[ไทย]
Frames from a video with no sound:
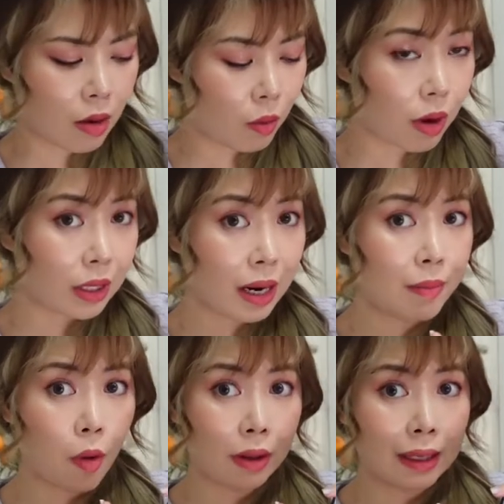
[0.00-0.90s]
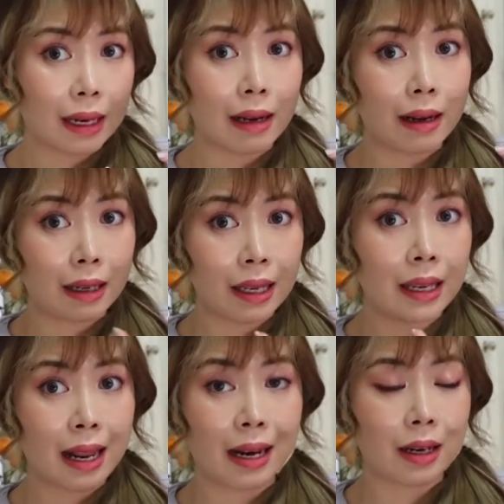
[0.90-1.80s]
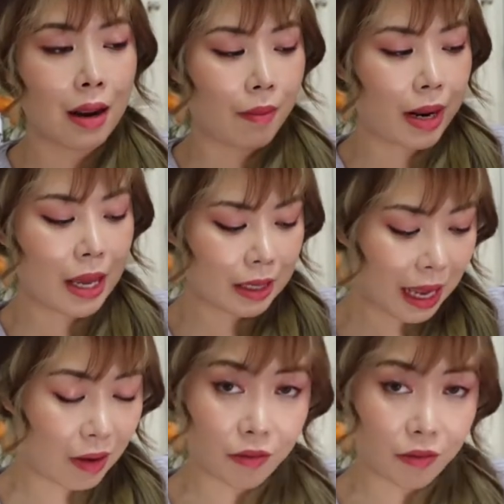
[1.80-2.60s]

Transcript: เวอร์ชันปกติเลยที่แนท ยังไม่ได้ใส่